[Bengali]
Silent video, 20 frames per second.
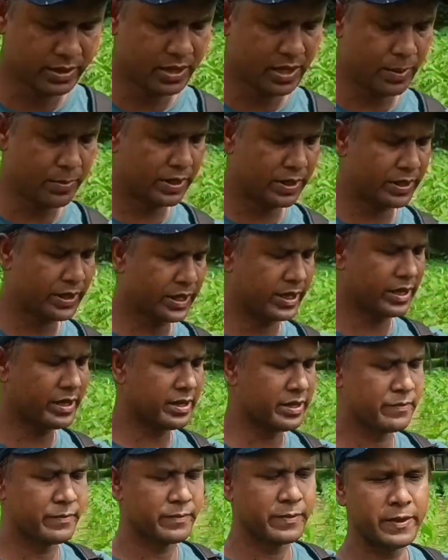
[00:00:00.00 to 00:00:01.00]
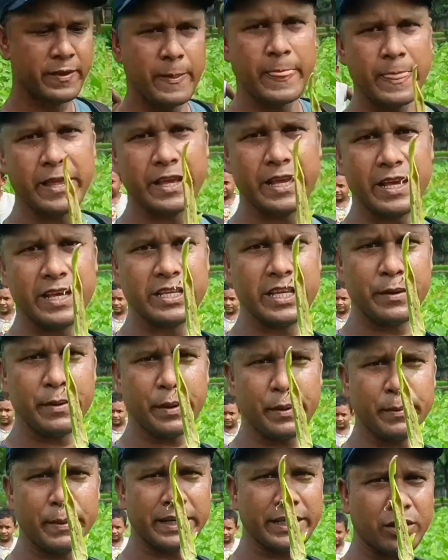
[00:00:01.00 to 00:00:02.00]
আপনারা দেখেন এই যে
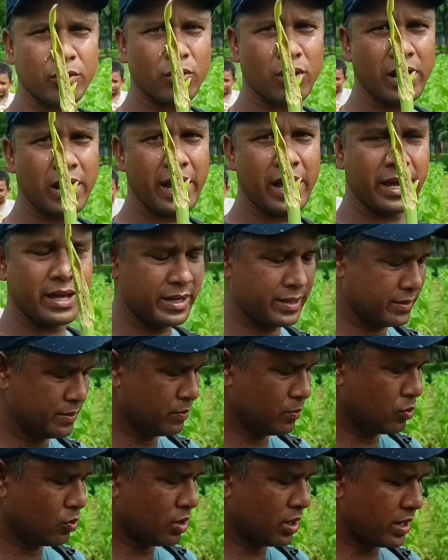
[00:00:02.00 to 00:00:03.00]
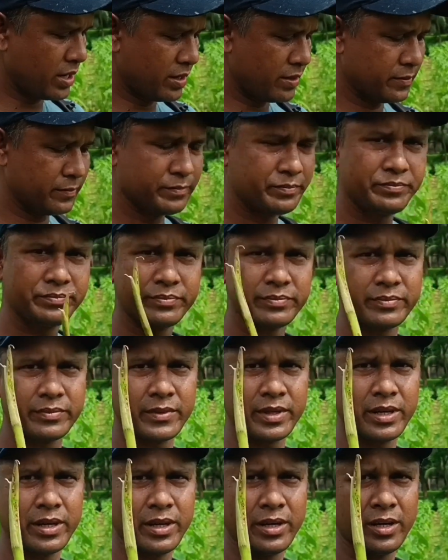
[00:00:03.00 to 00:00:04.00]
এইভাবে মাথাগুলা খায় পোকায়
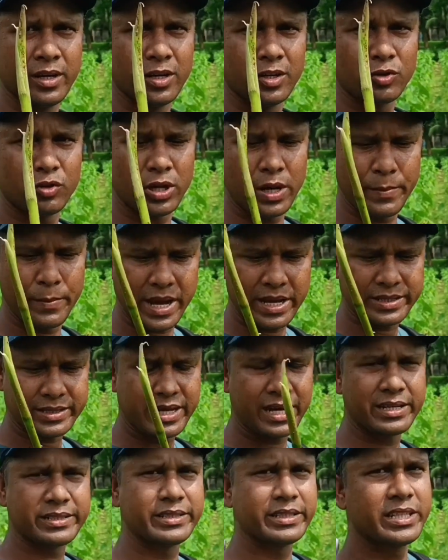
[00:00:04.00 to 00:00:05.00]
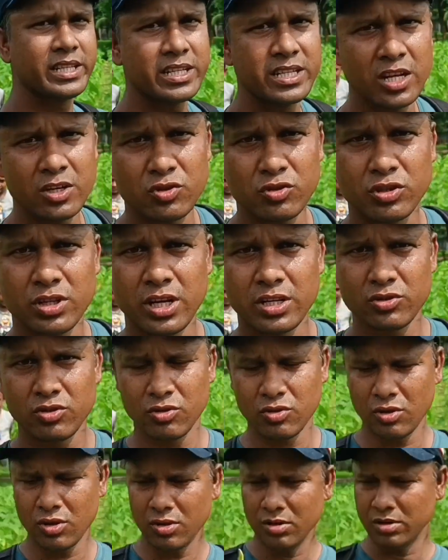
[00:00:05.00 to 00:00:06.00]
তো আমি আজকে আসছি কীটনাশক দেওয়ার
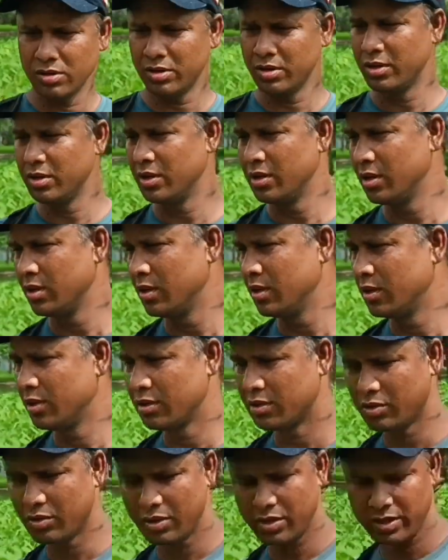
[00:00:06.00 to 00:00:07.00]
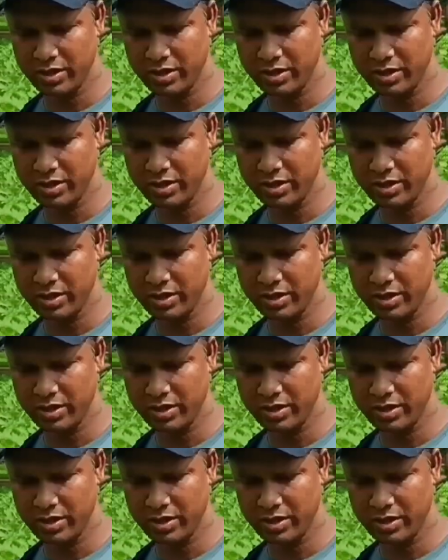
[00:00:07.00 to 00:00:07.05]
জন্য তো